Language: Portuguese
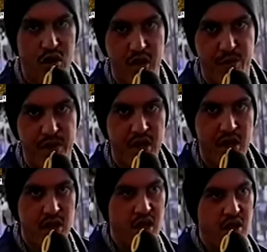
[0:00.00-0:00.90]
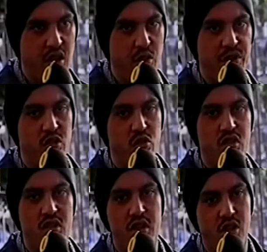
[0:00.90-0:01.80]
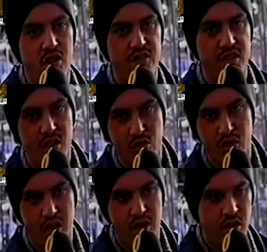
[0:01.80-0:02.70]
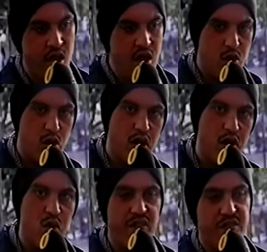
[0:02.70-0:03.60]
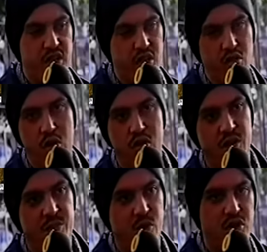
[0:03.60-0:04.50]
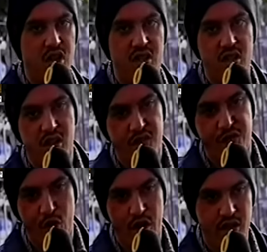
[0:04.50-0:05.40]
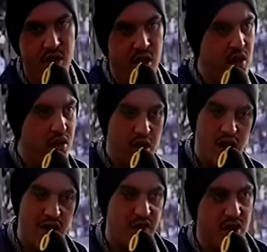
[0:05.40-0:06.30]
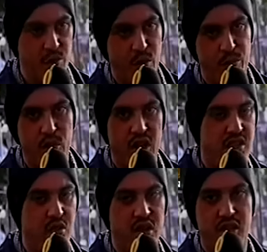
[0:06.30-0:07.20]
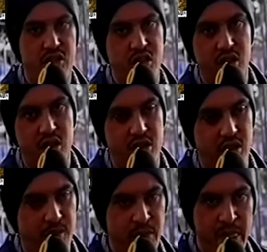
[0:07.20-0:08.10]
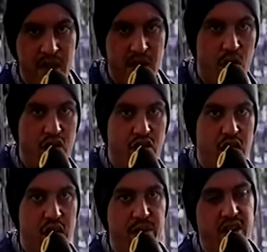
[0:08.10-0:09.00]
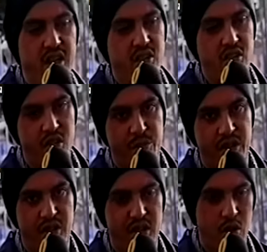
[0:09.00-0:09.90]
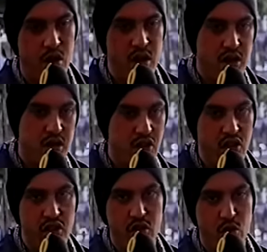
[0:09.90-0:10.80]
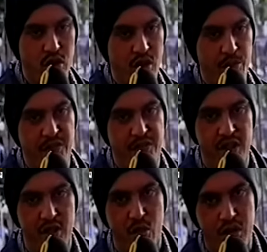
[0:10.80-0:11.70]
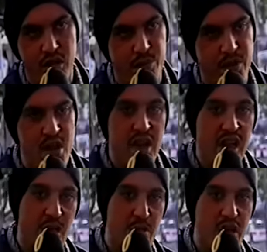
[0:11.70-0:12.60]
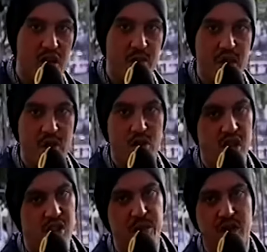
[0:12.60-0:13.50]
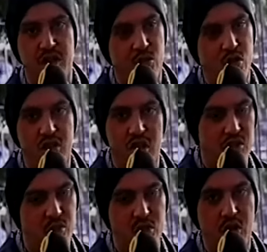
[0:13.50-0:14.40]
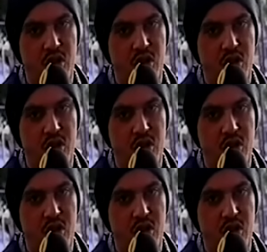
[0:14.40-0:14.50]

clipe está sendo prejudicial na visão deles, coloca um aviso, ó, o clipe contém cenas fortes, avisa a população, assiste quem quiser. Eu acho que a liberdade de expressão que a gente usa para fazer o clipe é a mesma que o telespectador tem de mudar o